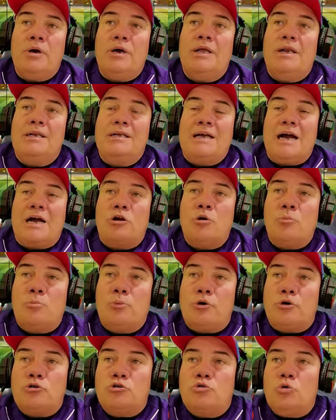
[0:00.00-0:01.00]
el casco
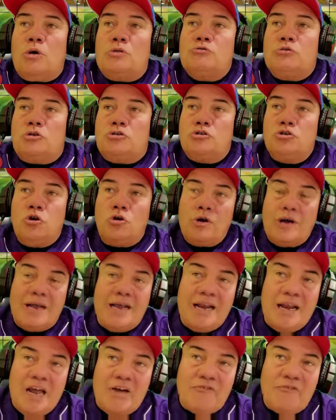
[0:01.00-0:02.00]
por su actuación
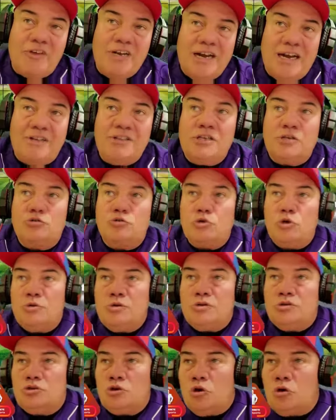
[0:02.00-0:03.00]
en la final de su
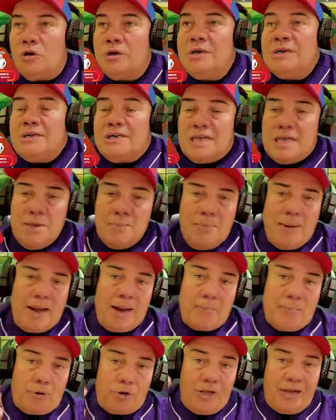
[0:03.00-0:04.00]
división y
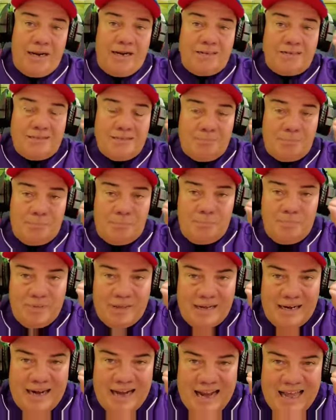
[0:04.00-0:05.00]
para poner
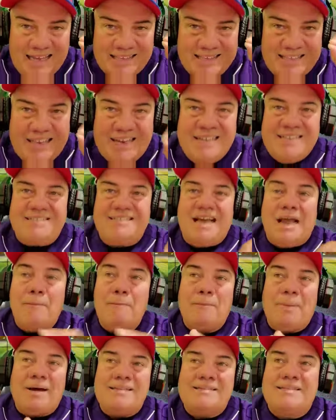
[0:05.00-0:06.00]
la cereza
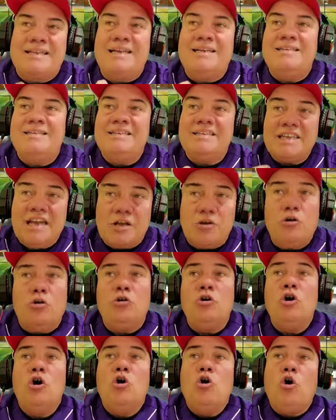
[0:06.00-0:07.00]
al pastel diría
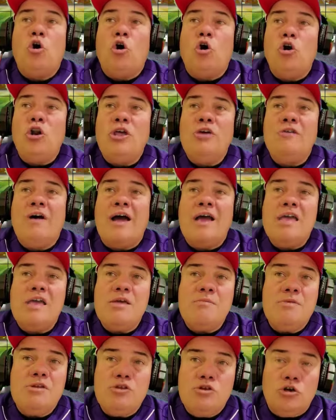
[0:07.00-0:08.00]
yo Oliva
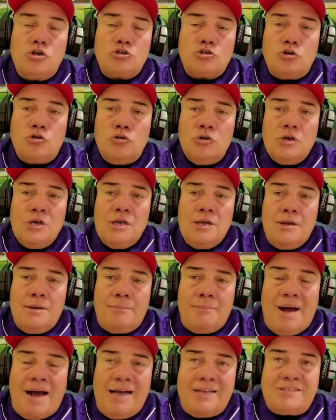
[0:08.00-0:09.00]
y Miñoso
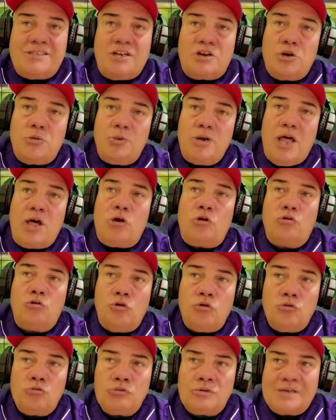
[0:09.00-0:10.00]
van a ser nominados
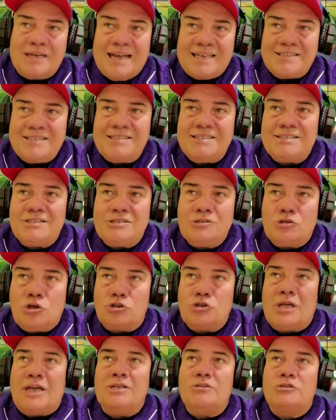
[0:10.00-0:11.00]
con casi
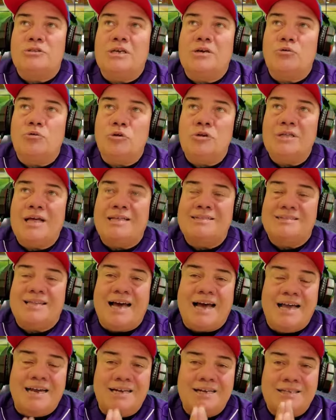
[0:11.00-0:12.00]
total seguridad
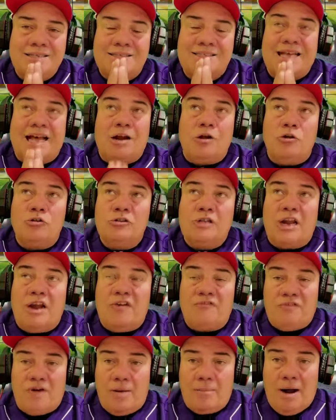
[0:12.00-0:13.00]
al Salón de
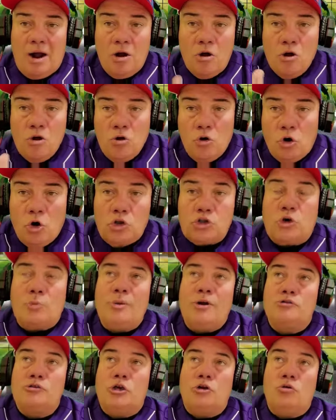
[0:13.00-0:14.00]
la Fama otro
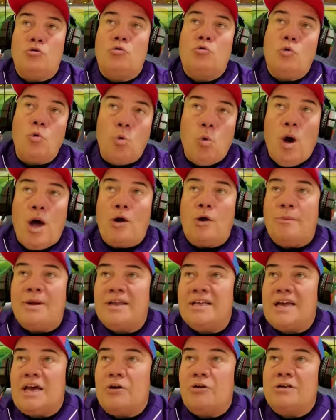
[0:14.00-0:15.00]
pelotero
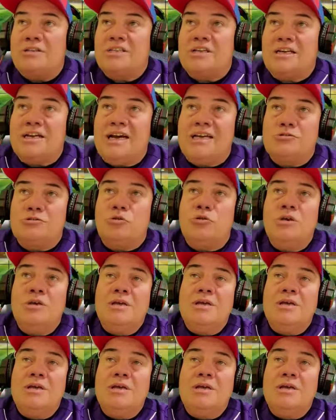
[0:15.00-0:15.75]
cubano-americano en este caso